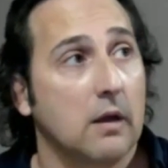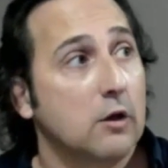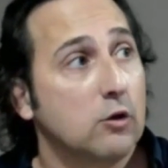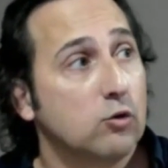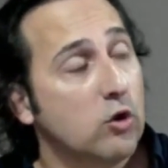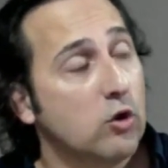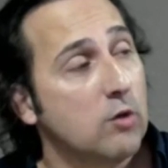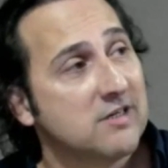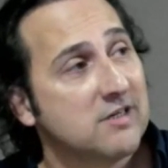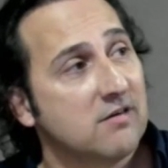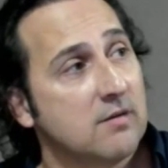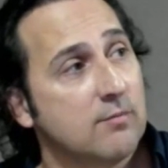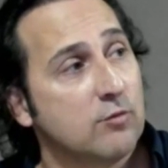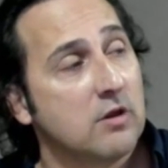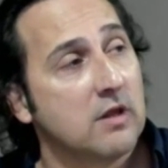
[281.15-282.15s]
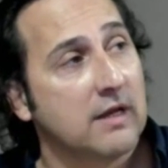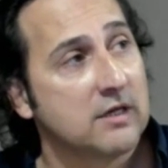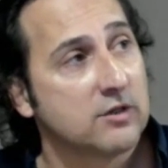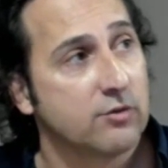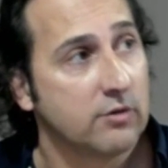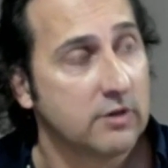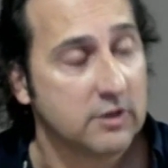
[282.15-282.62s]
tú llevas a Bermúdez de
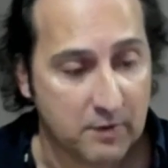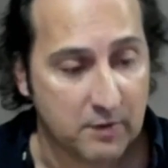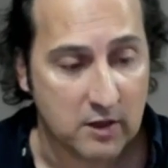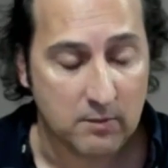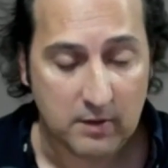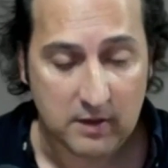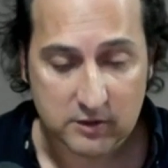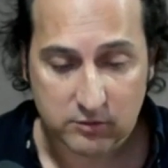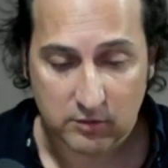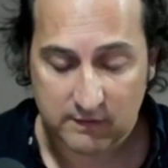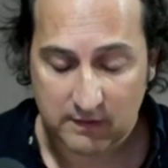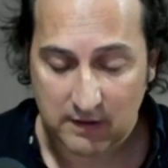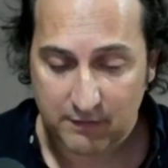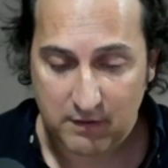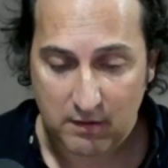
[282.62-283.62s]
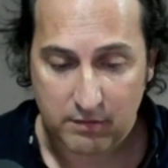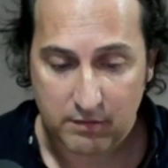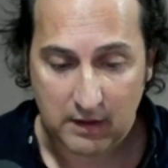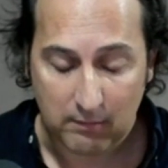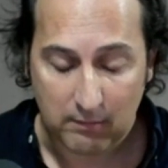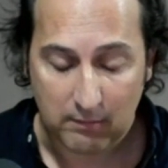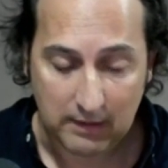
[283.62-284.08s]
Castro, que es príncipe de Asturias de la ciencia, a
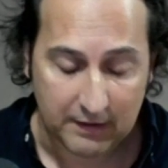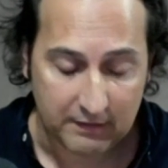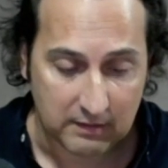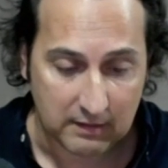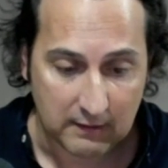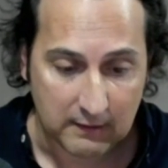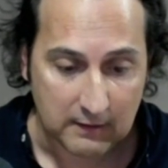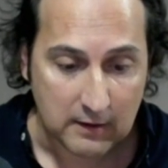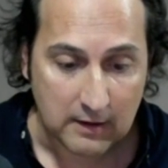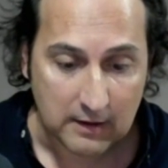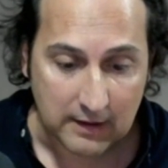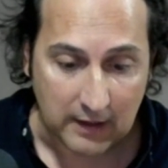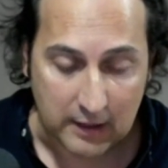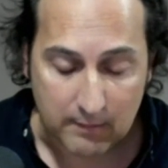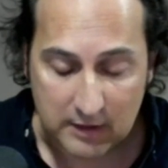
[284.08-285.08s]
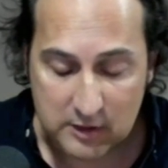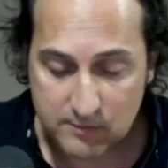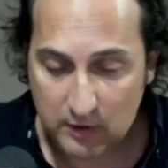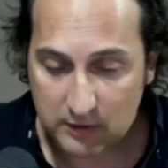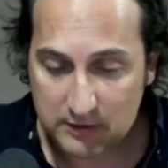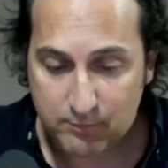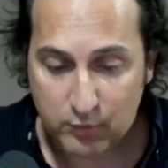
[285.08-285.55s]
hablar de canibalismo en
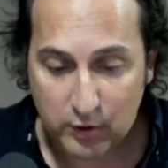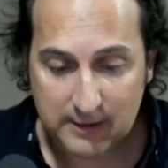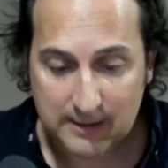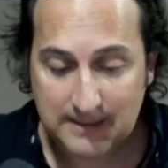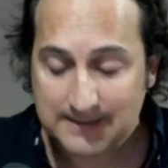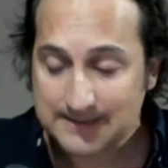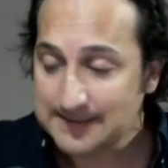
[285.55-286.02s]
Atapuerca,